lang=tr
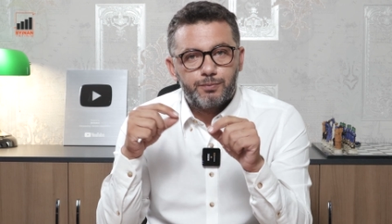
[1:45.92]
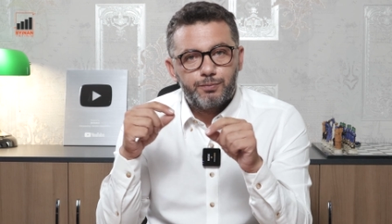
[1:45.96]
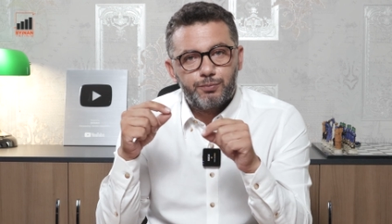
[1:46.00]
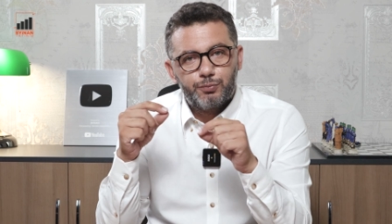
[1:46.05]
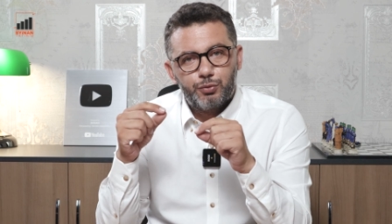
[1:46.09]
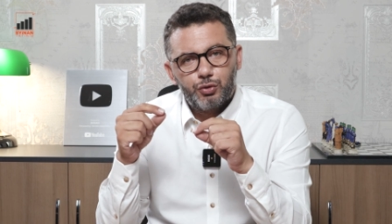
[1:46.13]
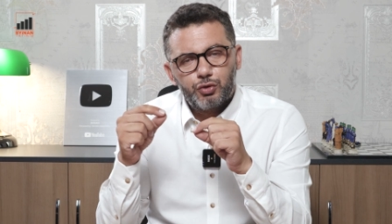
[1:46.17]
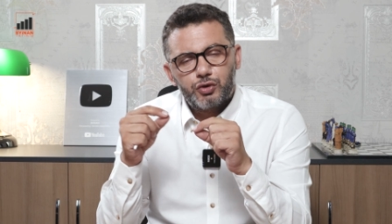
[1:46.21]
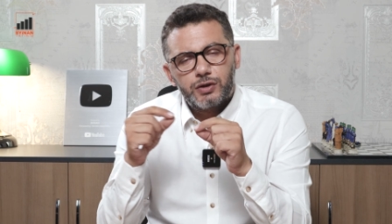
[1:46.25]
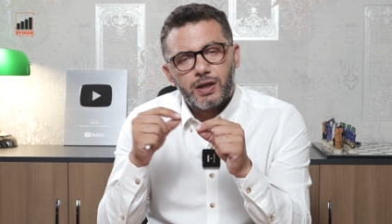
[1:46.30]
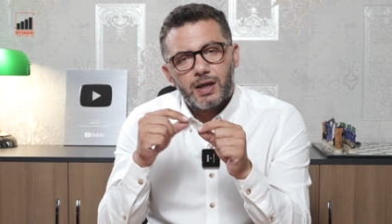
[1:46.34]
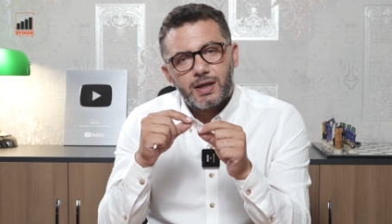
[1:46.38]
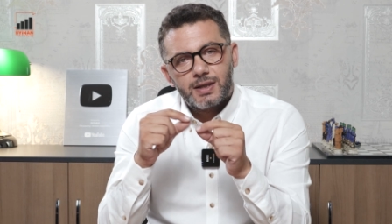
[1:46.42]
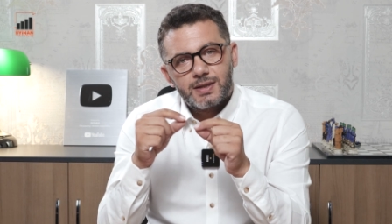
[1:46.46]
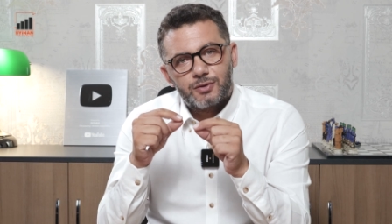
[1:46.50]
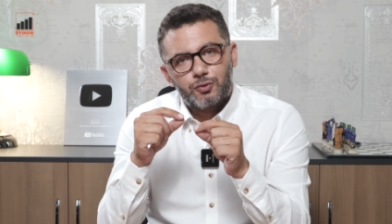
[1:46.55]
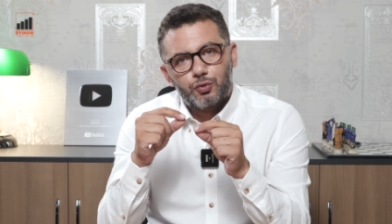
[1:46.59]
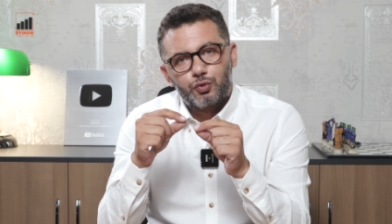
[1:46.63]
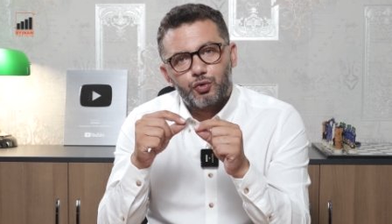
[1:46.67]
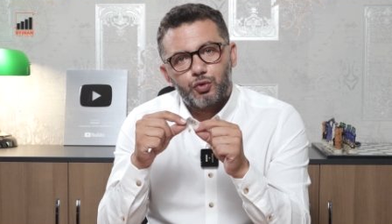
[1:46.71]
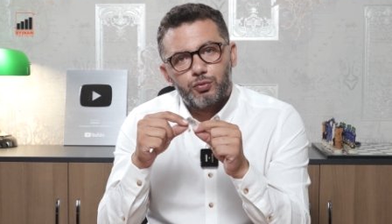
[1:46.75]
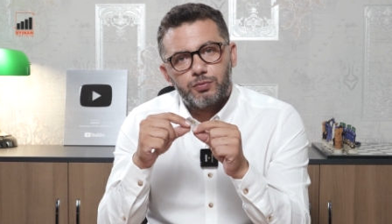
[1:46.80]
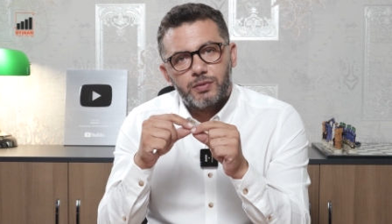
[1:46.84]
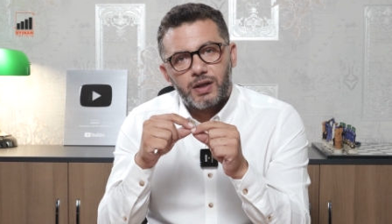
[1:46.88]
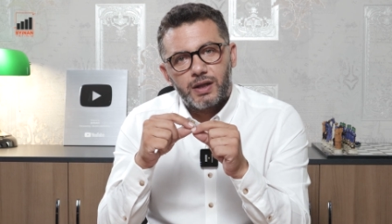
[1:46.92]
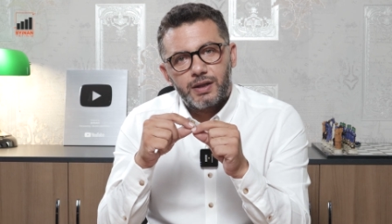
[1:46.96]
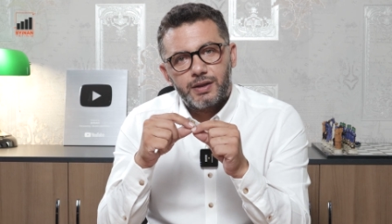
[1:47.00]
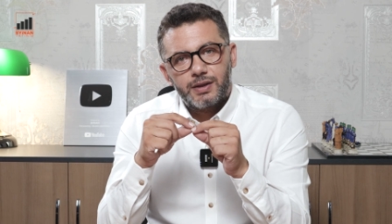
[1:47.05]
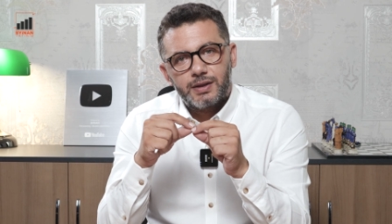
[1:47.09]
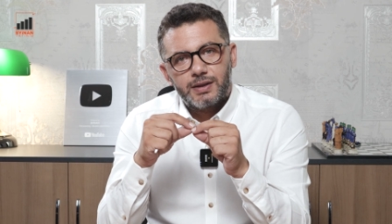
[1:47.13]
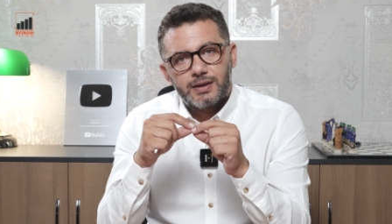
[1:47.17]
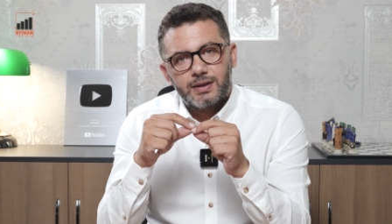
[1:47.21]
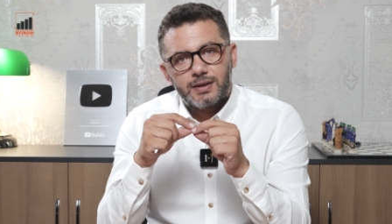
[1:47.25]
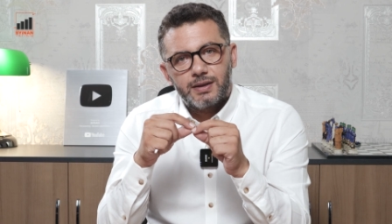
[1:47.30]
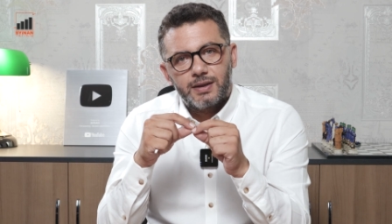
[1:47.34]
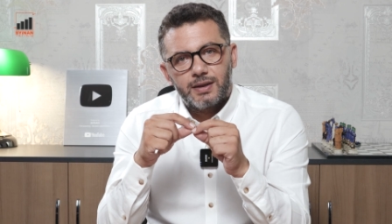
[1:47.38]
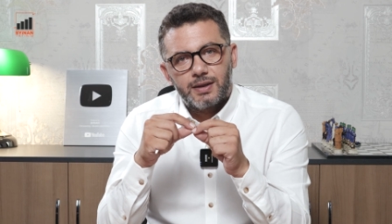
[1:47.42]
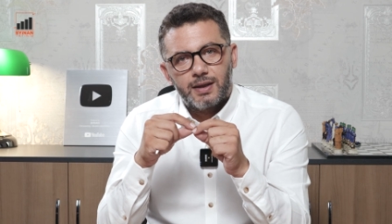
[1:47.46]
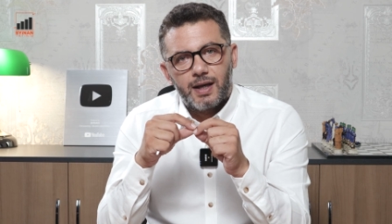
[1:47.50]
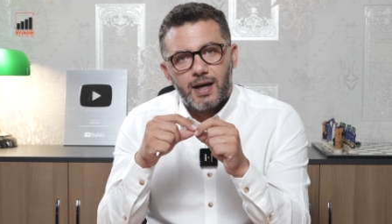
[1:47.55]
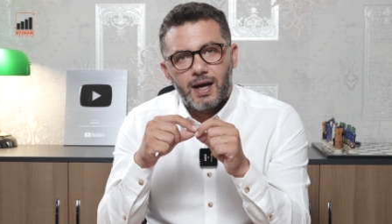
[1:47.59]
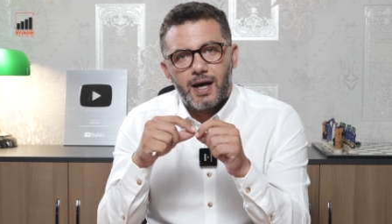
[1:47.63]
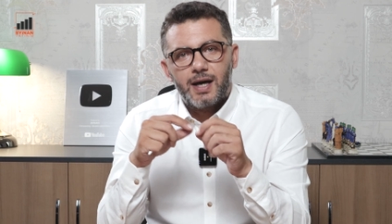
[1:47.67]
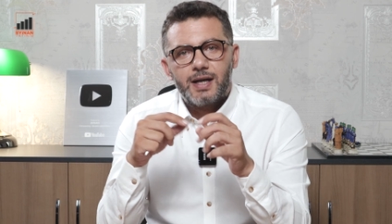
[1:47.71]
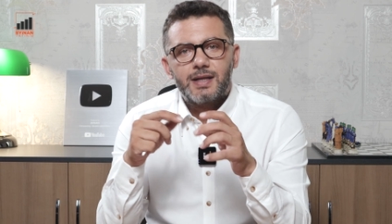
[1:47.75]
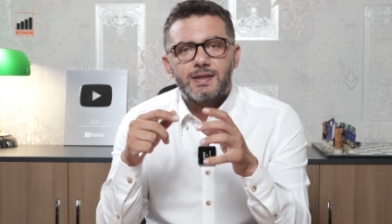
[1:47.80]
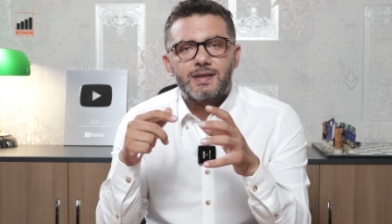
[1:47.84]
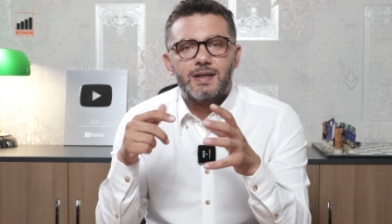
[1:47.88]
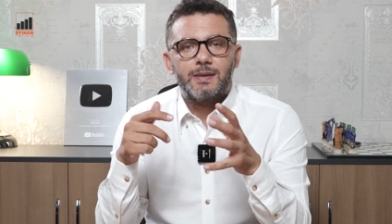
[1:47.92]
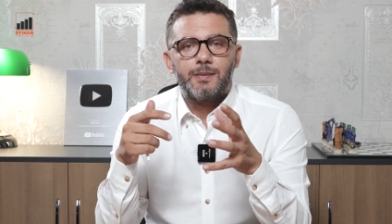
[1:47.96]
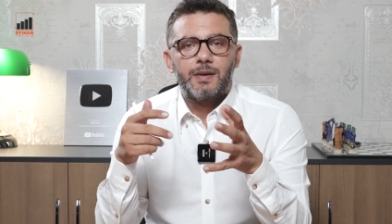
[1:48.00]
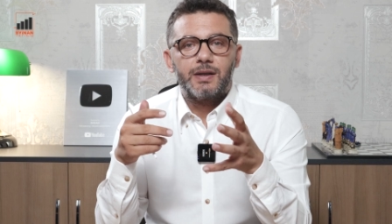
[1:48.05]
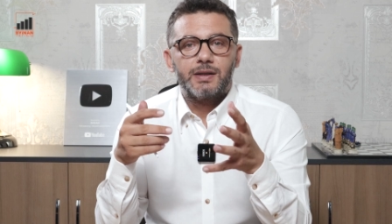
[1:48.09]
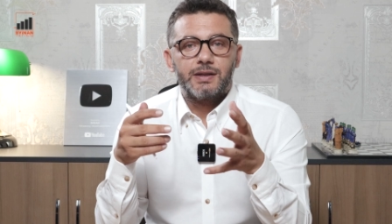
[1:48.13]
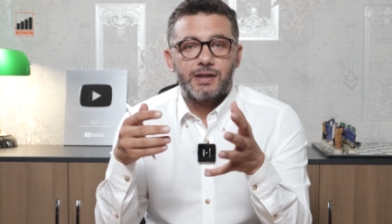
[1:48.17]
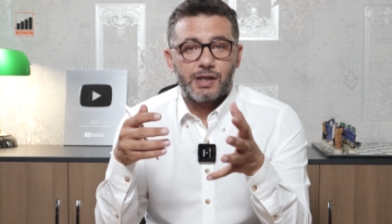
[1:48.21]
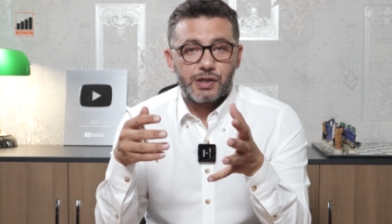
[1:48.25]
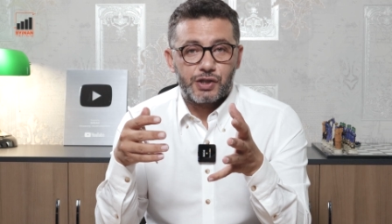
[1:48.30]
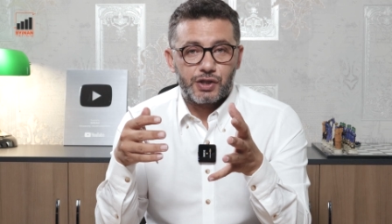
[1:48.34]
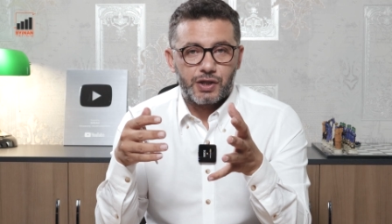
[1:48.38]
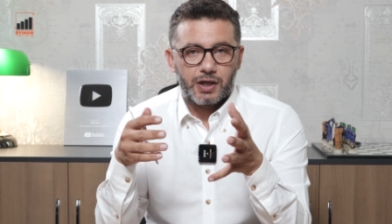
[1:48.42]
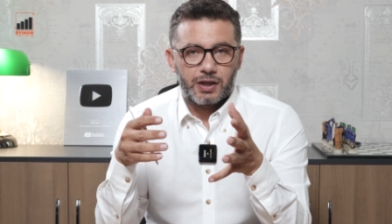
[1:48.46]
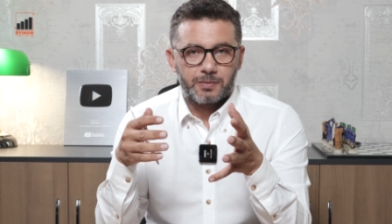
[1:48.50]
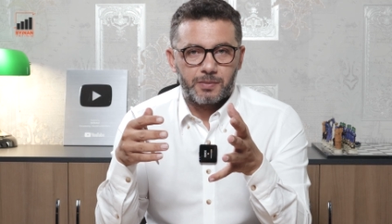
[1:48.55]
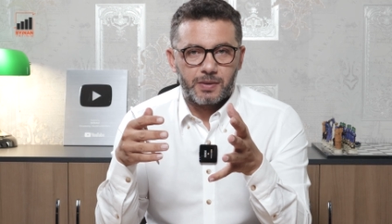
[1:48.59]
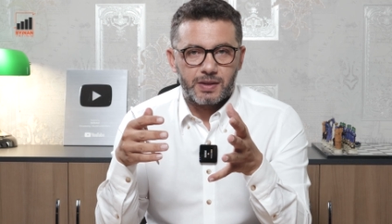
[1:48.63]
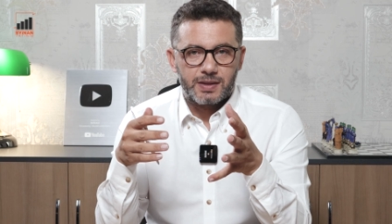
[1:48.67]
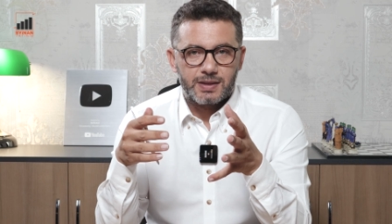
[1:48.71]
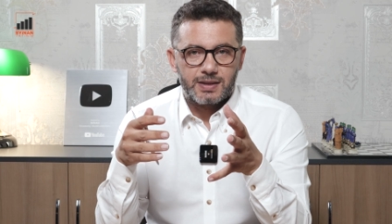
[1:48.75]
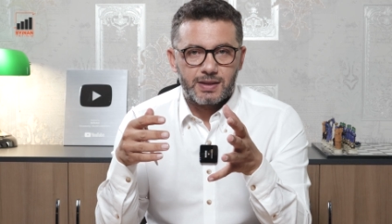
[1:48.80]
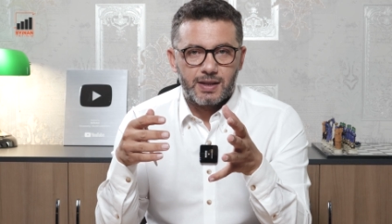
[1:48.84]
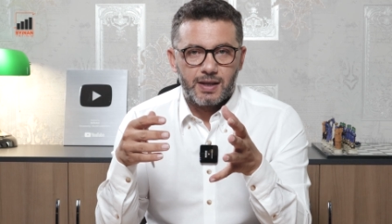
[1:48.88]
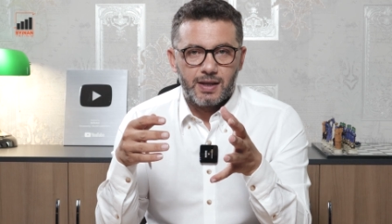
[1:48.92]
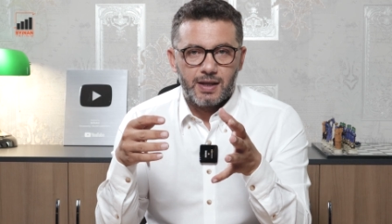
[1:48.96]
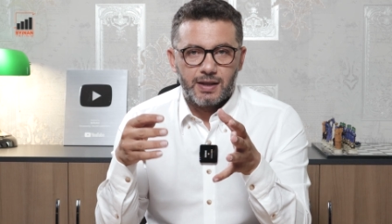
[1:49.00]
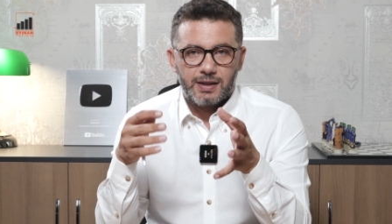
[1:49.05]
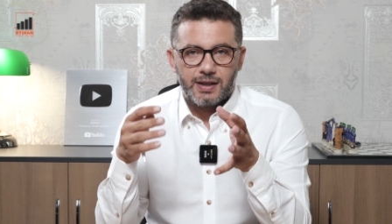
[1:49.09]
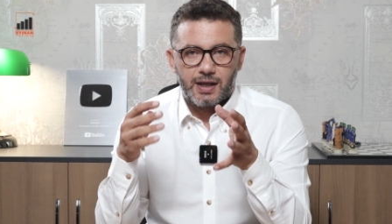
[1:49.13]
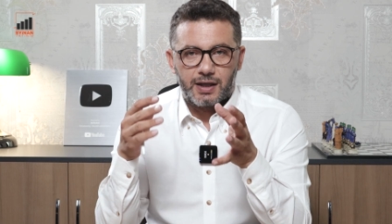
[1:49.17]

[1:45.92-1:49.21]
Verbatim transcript: Bu tarz durumlar her zaman yaşanmaz.